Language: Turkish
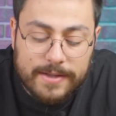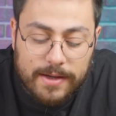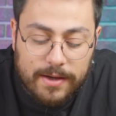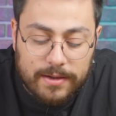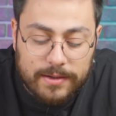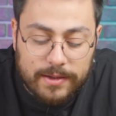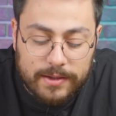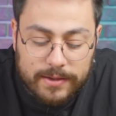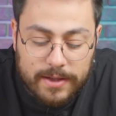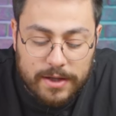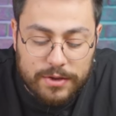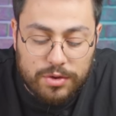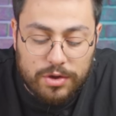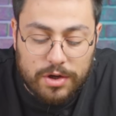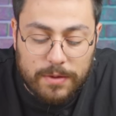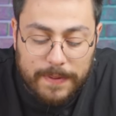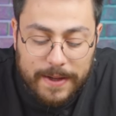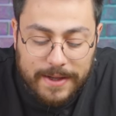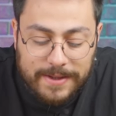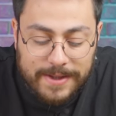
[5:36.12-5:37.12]
sağladıktan
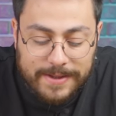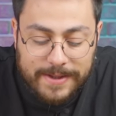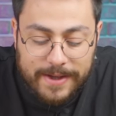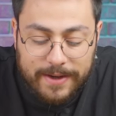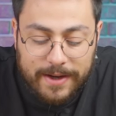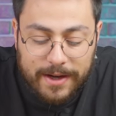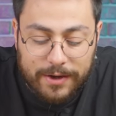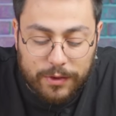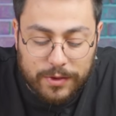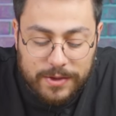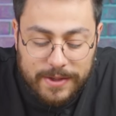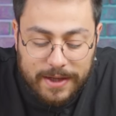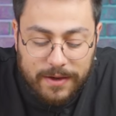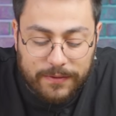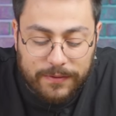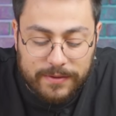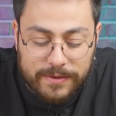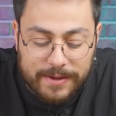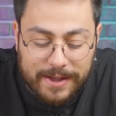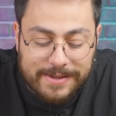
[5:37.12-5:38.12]
sonra PTT Kargo
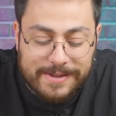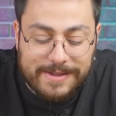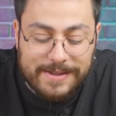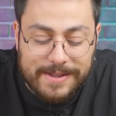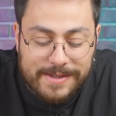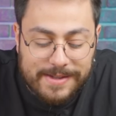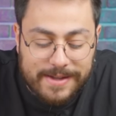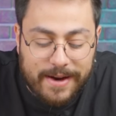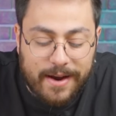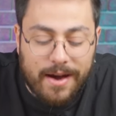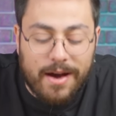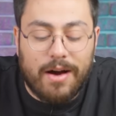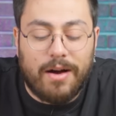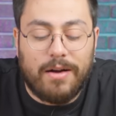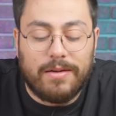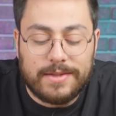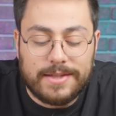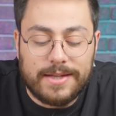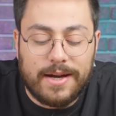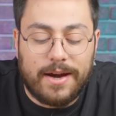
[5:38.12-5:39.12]
tarafından sizlere
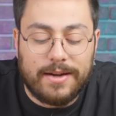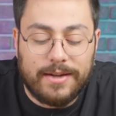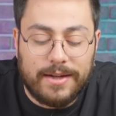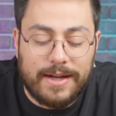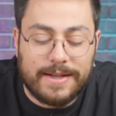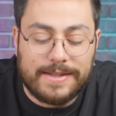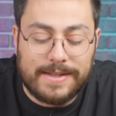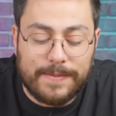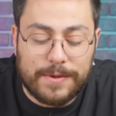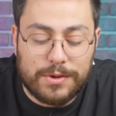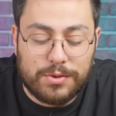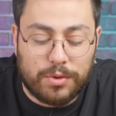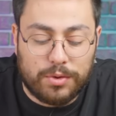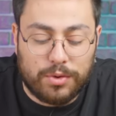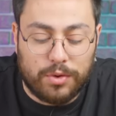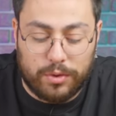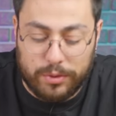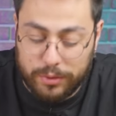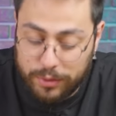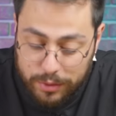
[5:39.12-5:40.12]
6 haneli SMS kodu
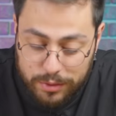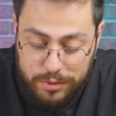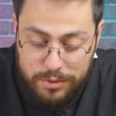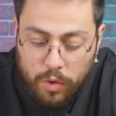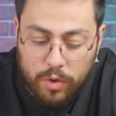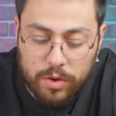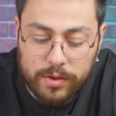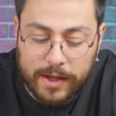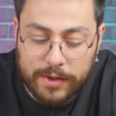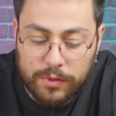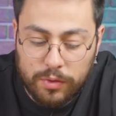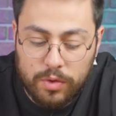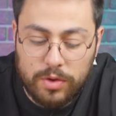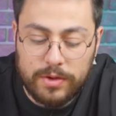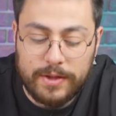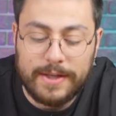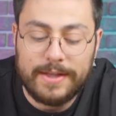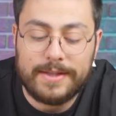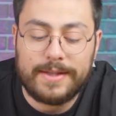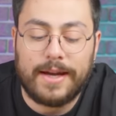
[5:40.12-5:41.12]
yolluyoruz. Oradan
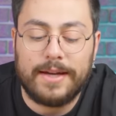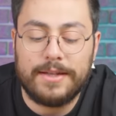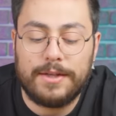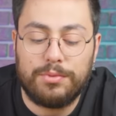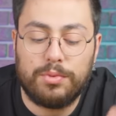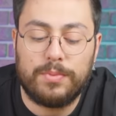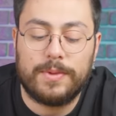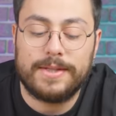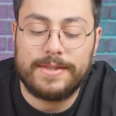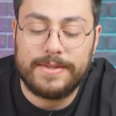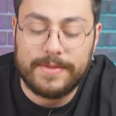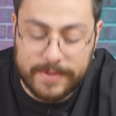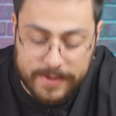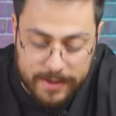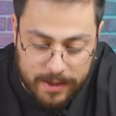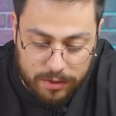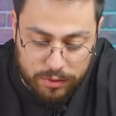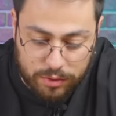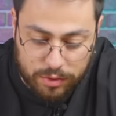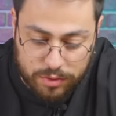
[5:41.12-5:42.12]
ürünlerin takip numarasını
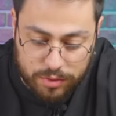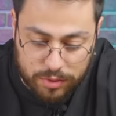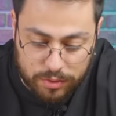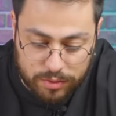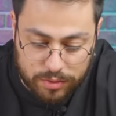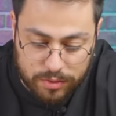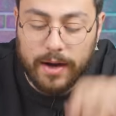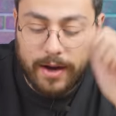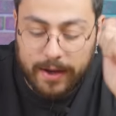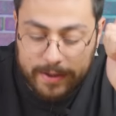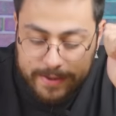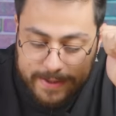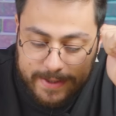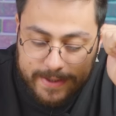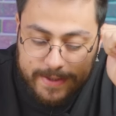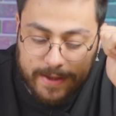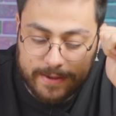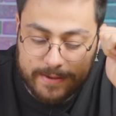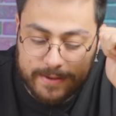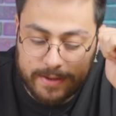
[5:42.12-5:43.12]
sağlıyorsunuz. Aksi
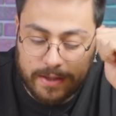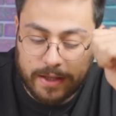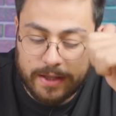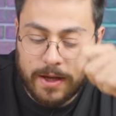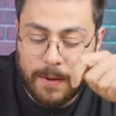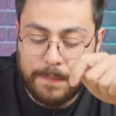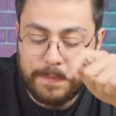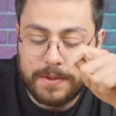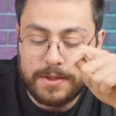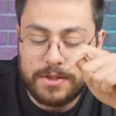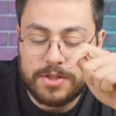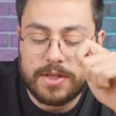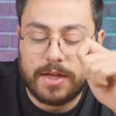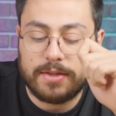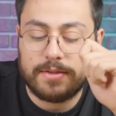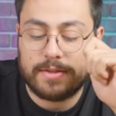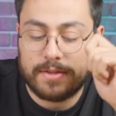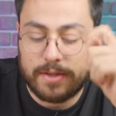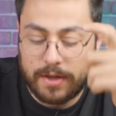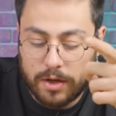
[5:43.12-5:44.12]
takdirde
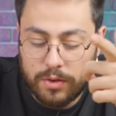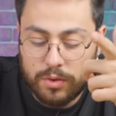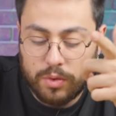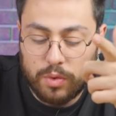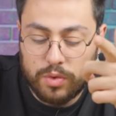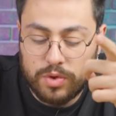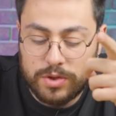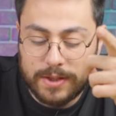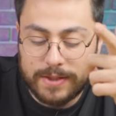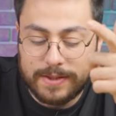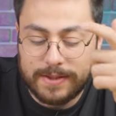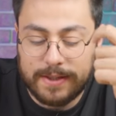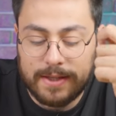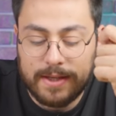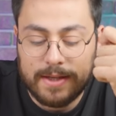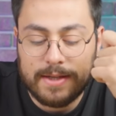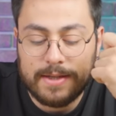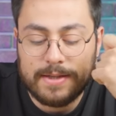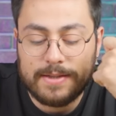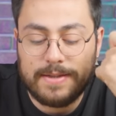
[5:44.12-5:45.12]
yaptıracağınız kargo ücreti
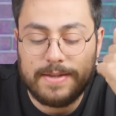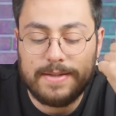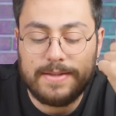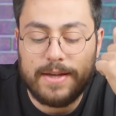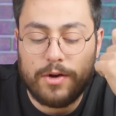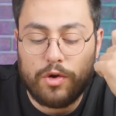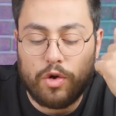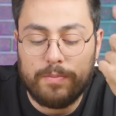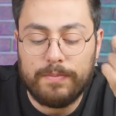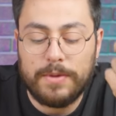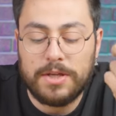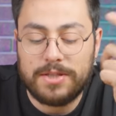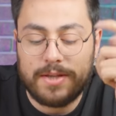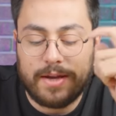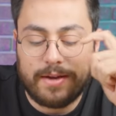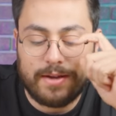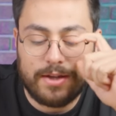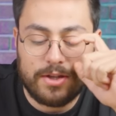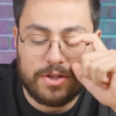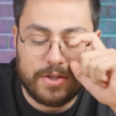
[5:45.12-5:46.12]
sizlere 15
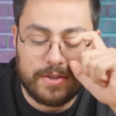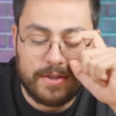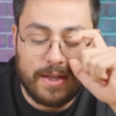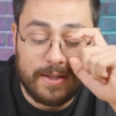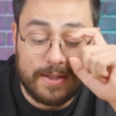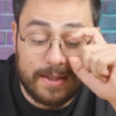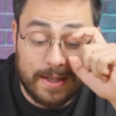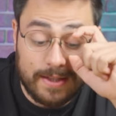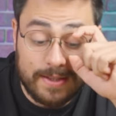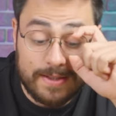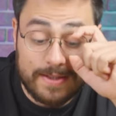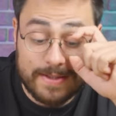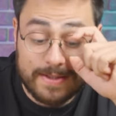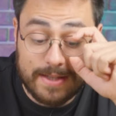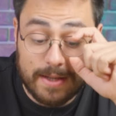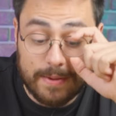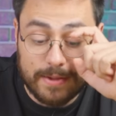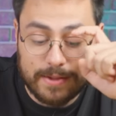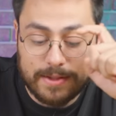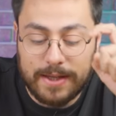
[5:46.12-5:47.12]
dakika içinde yeni
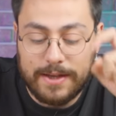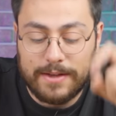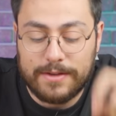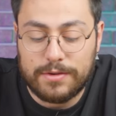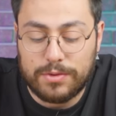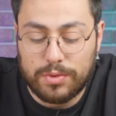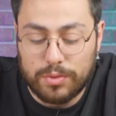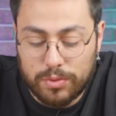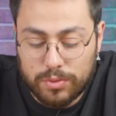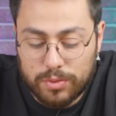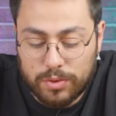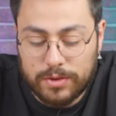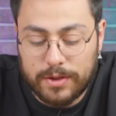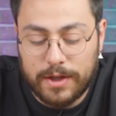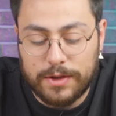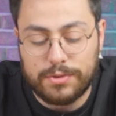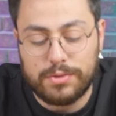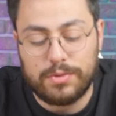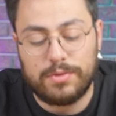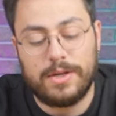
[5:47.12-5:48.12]
sisteme teyit
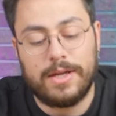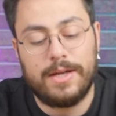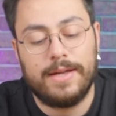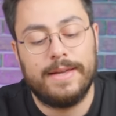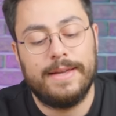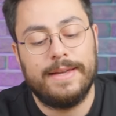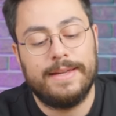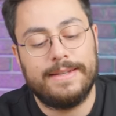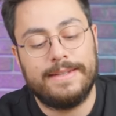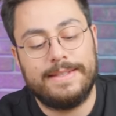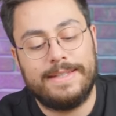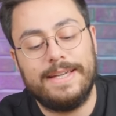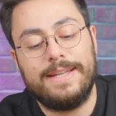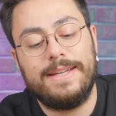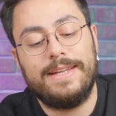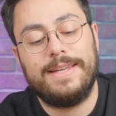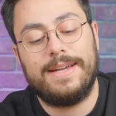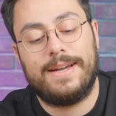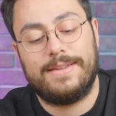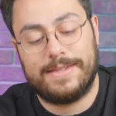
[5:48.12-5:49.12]
sunulduktan sonra
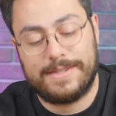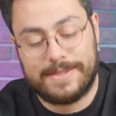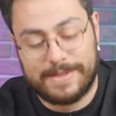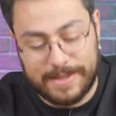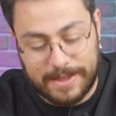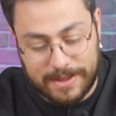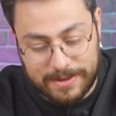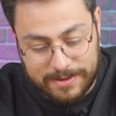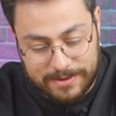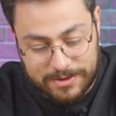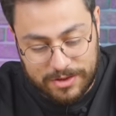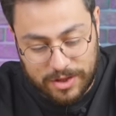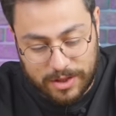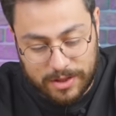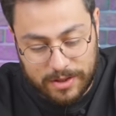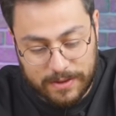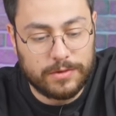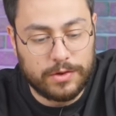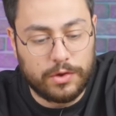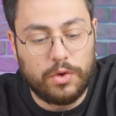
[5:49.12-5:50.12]
geri iadesi sağlanacak.
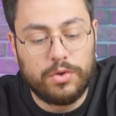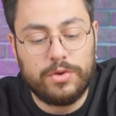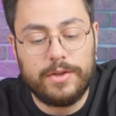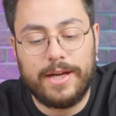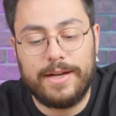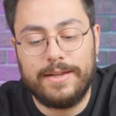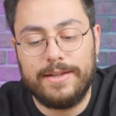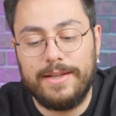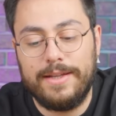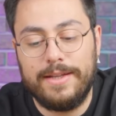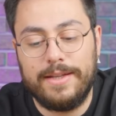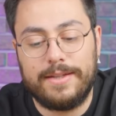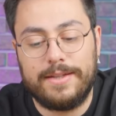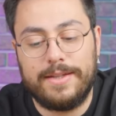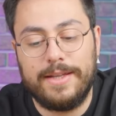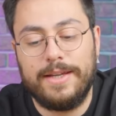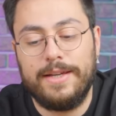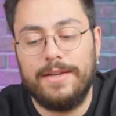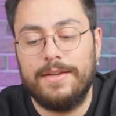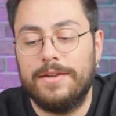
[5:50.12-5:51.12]
Gönderdiği
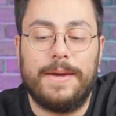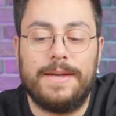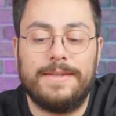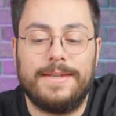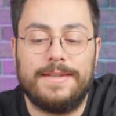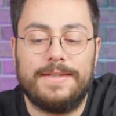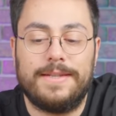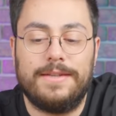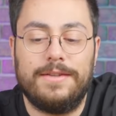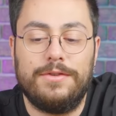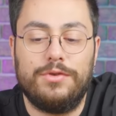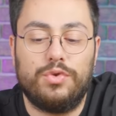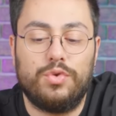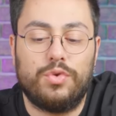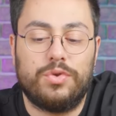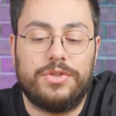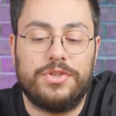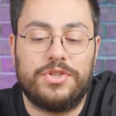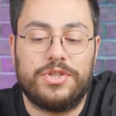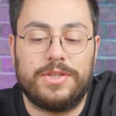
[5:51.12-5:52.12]
linkte PTT'nin
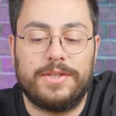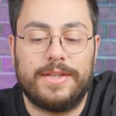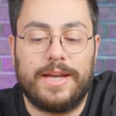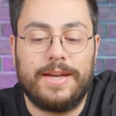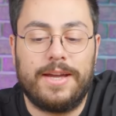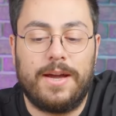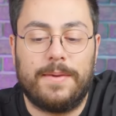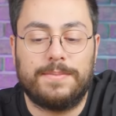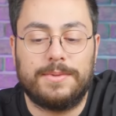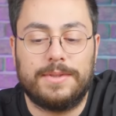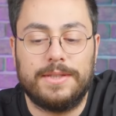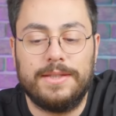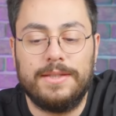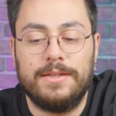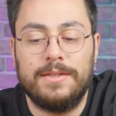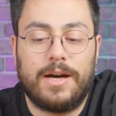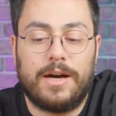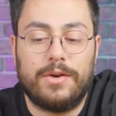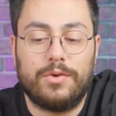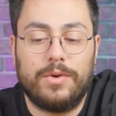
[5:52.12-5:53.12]
yurt içinden yaptığı
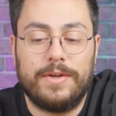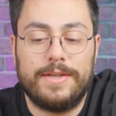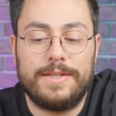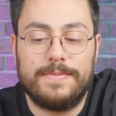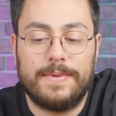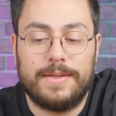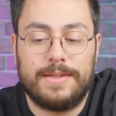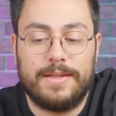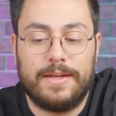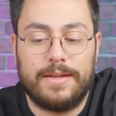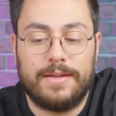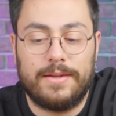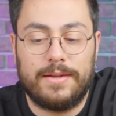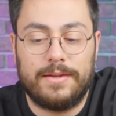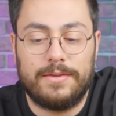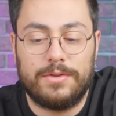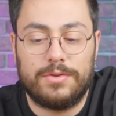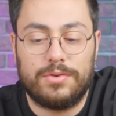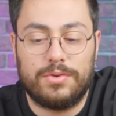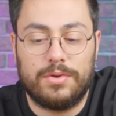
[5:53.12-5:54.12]
kargo hizmetlerini
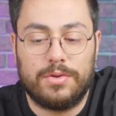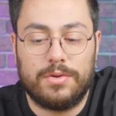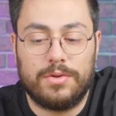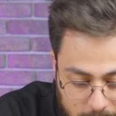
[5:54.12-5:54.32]
anlatıyor.